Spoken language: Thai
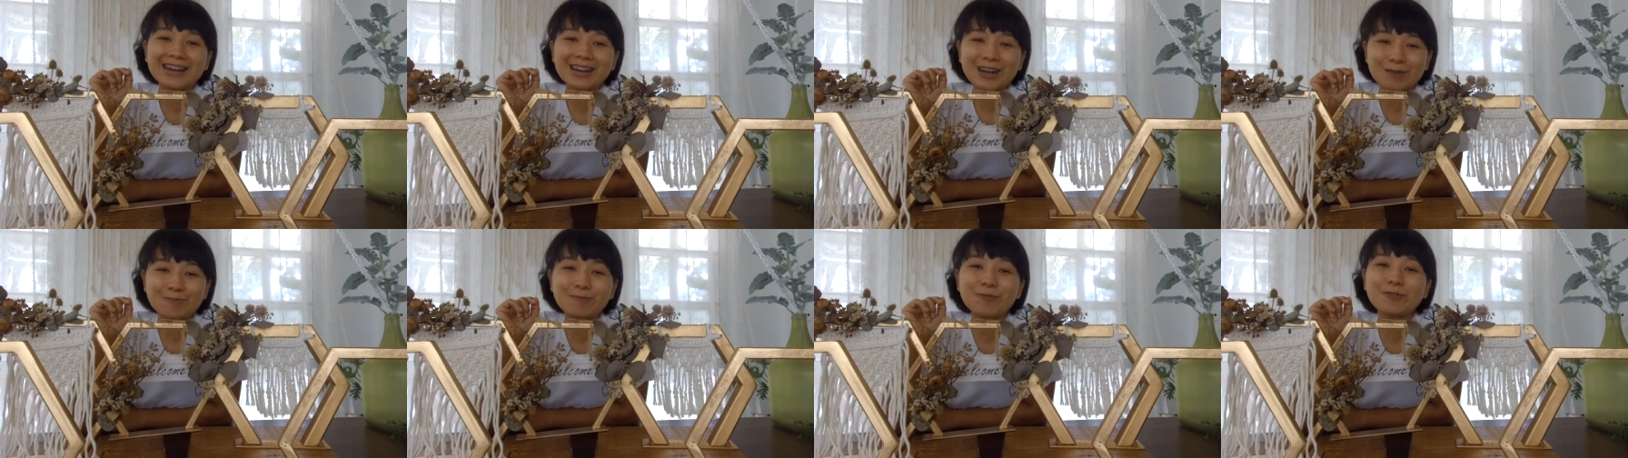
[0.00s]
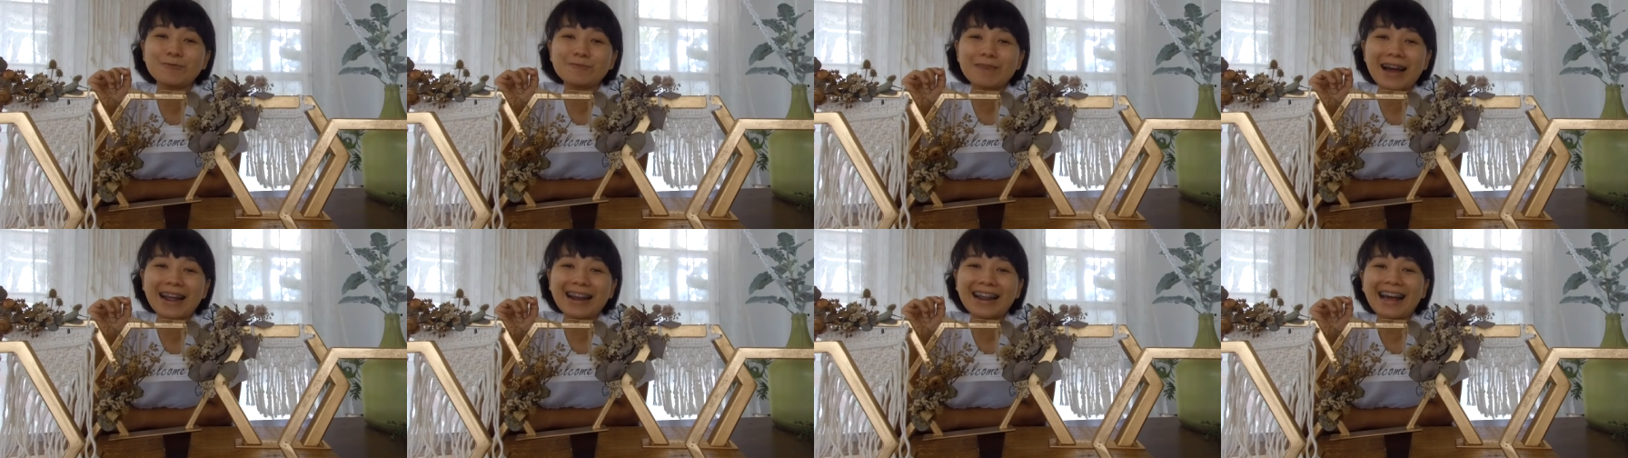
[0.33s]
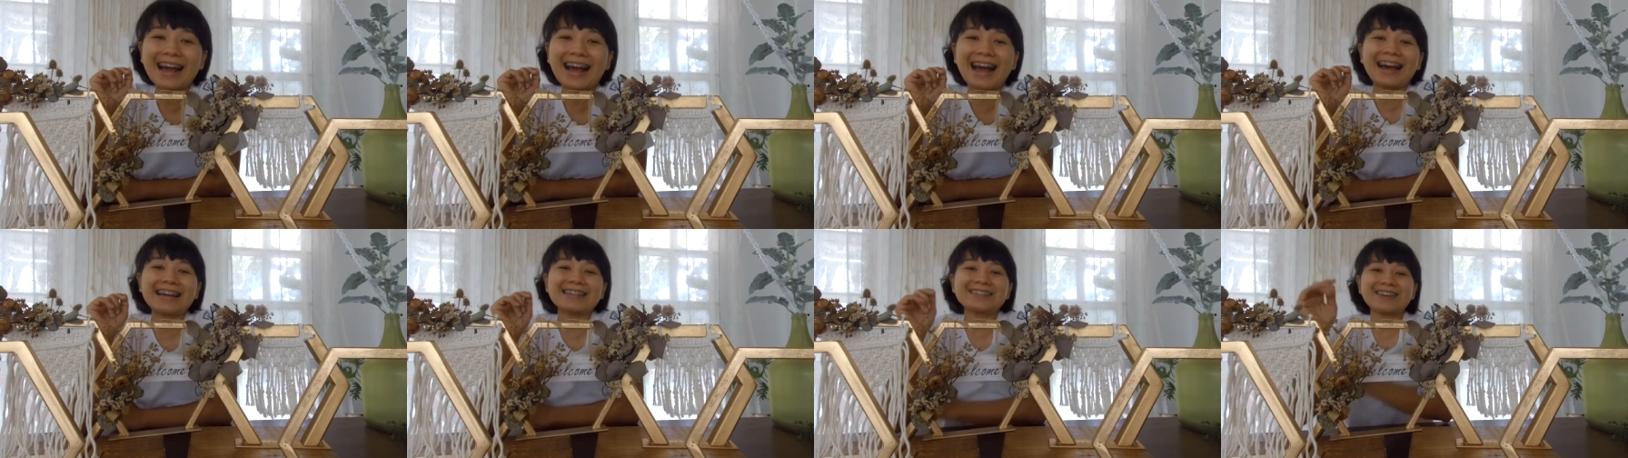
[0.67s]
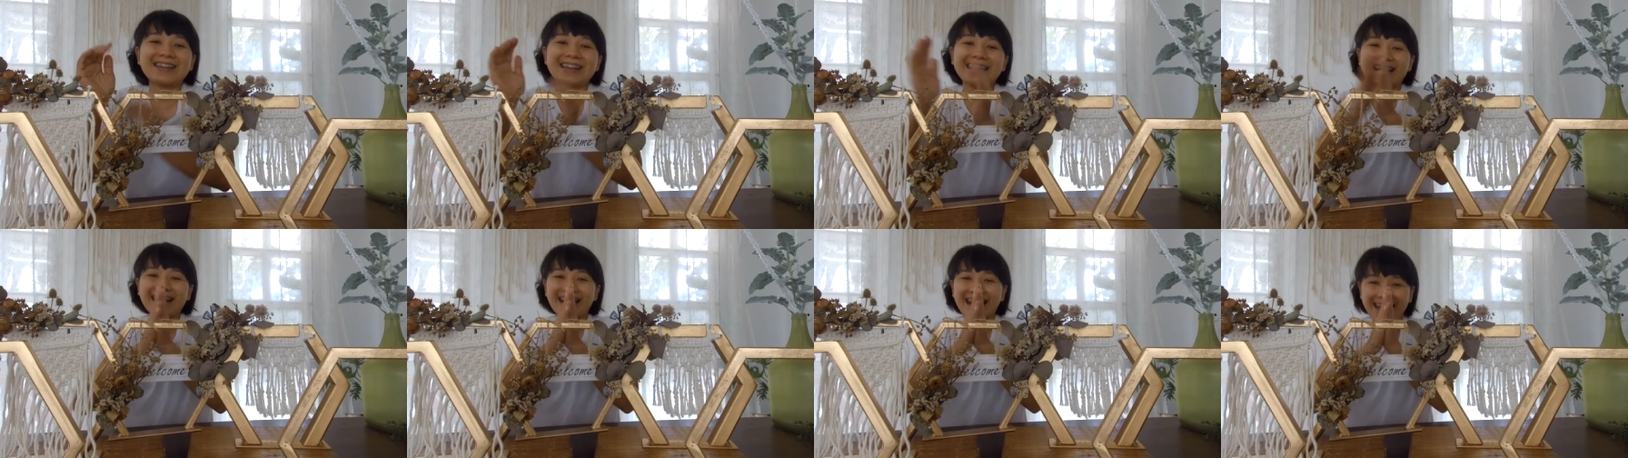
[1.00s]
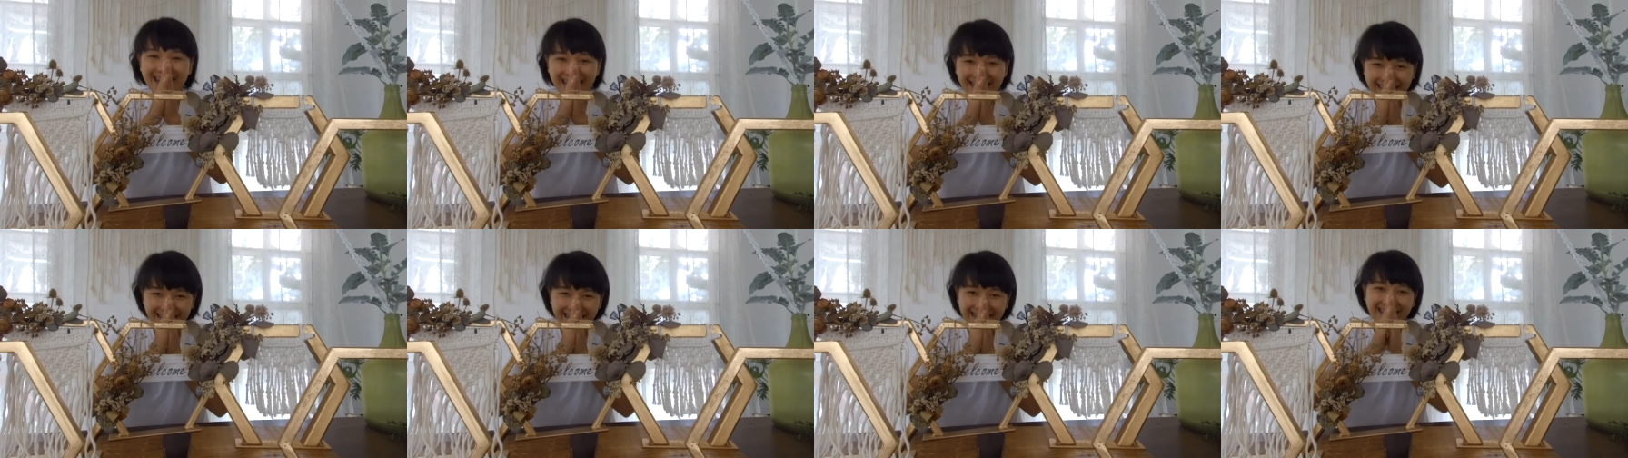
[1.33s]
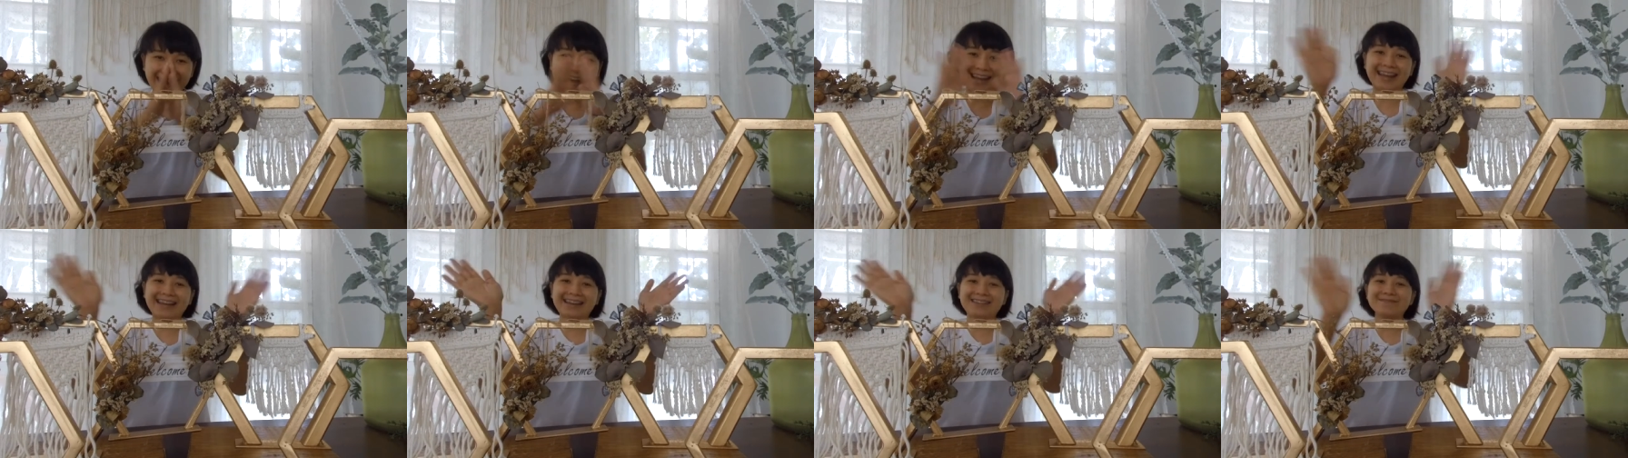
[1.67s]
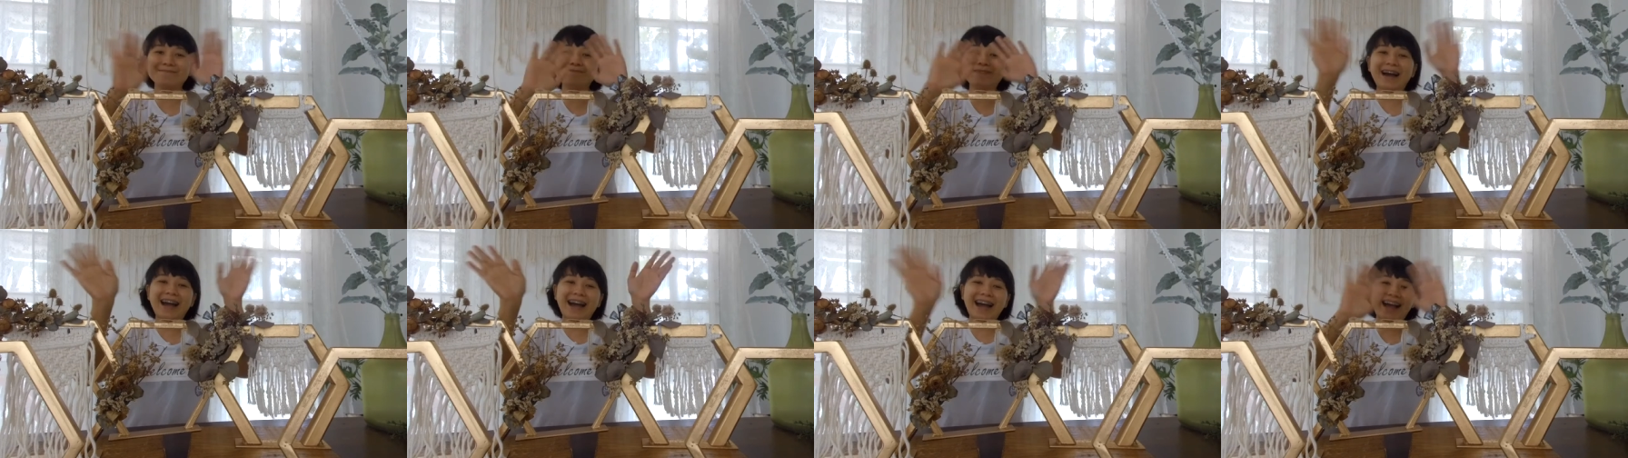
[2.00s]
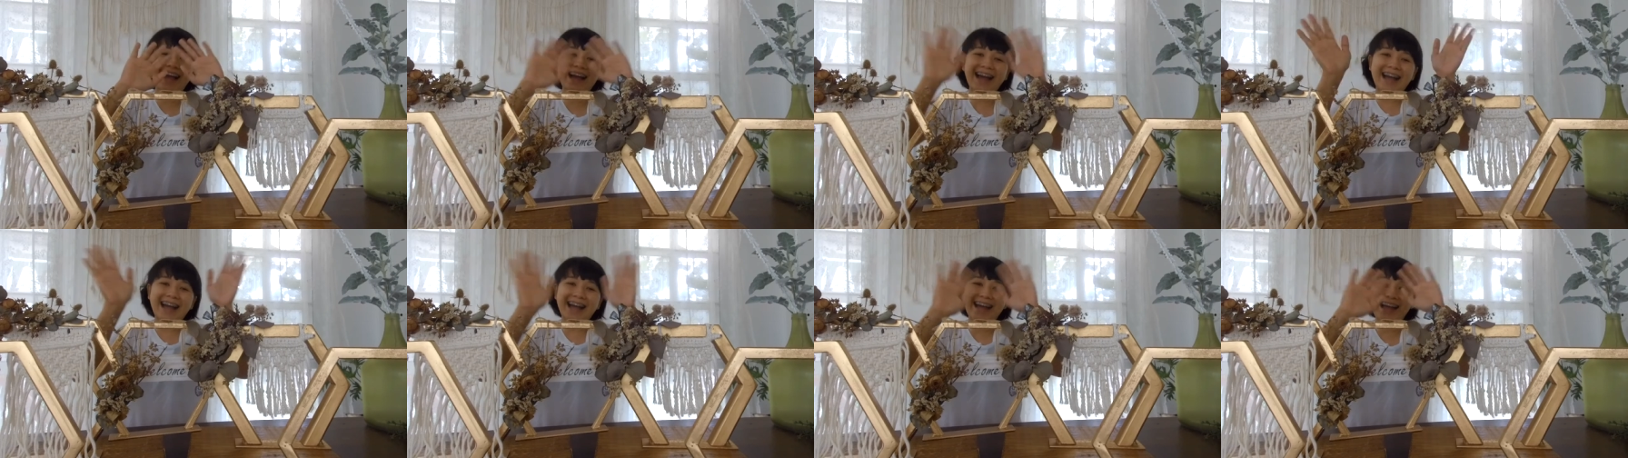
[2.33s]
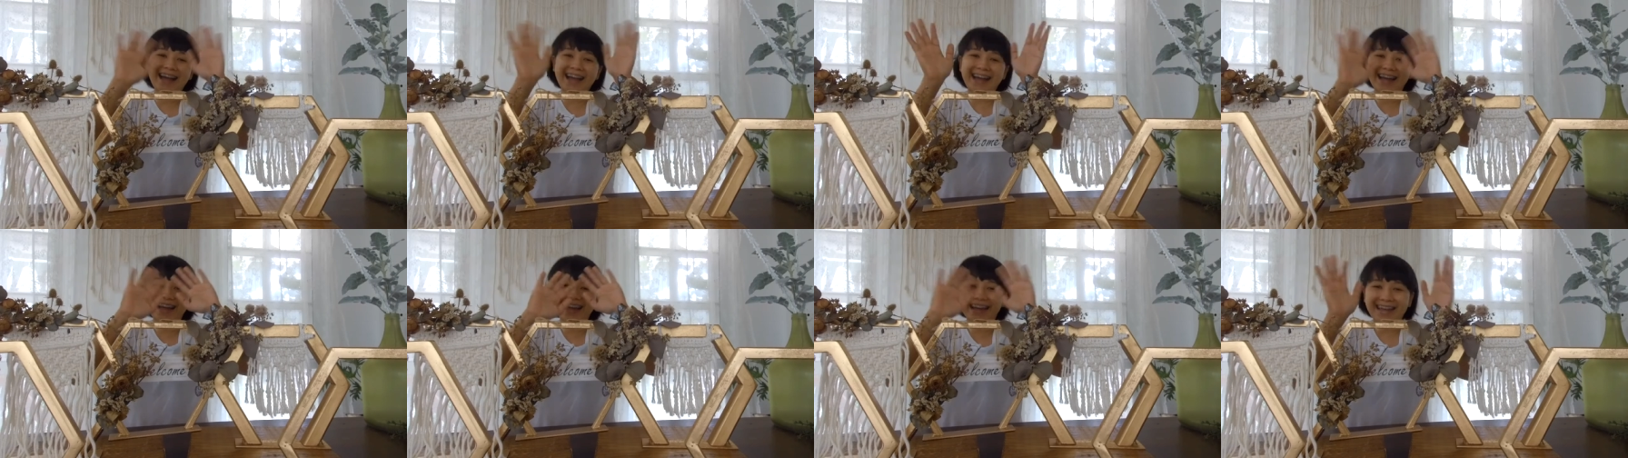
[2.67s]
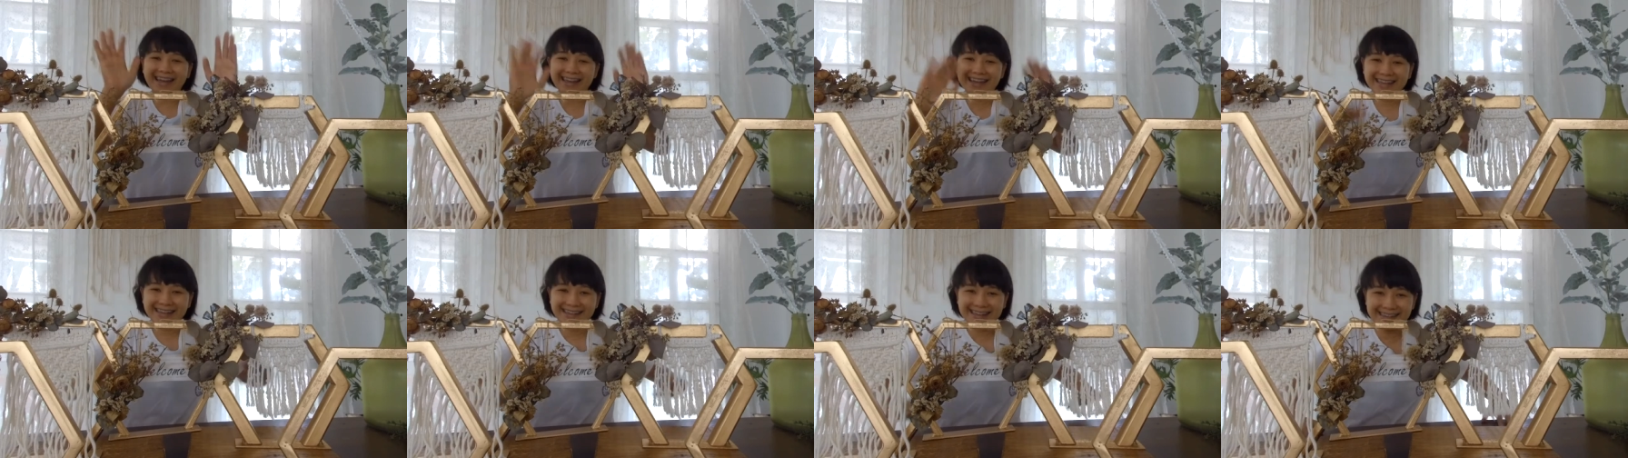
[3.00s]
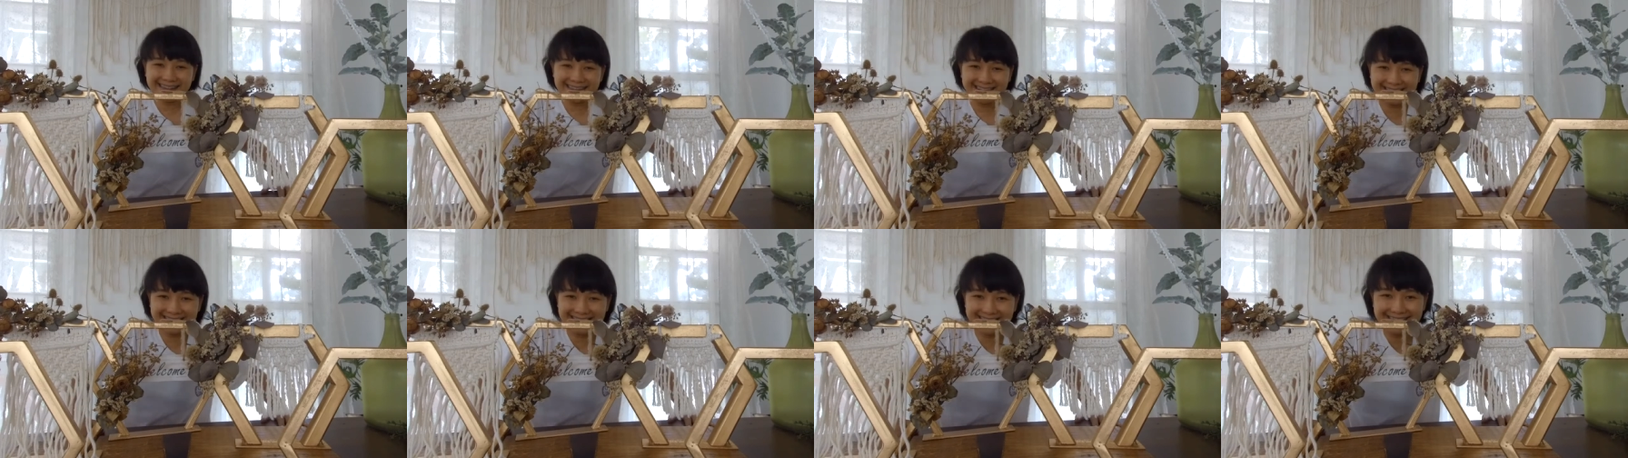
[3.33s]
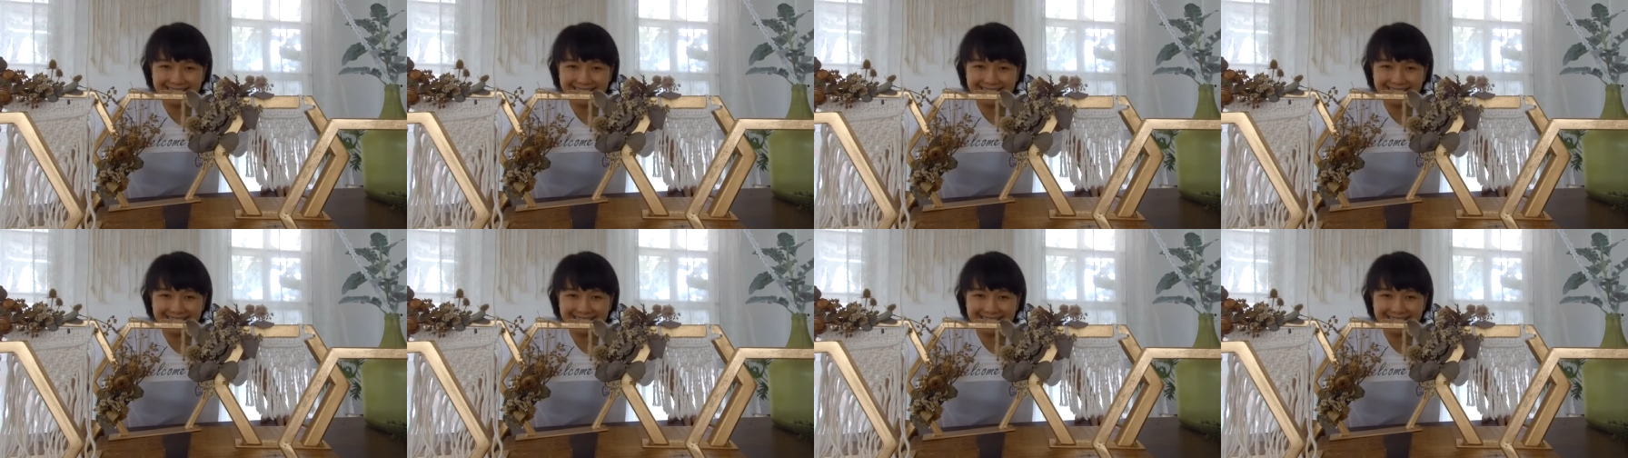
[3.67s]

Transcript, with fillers: ขอบคุณมากนะคะสวัสดีค่ะบ๊ายบาย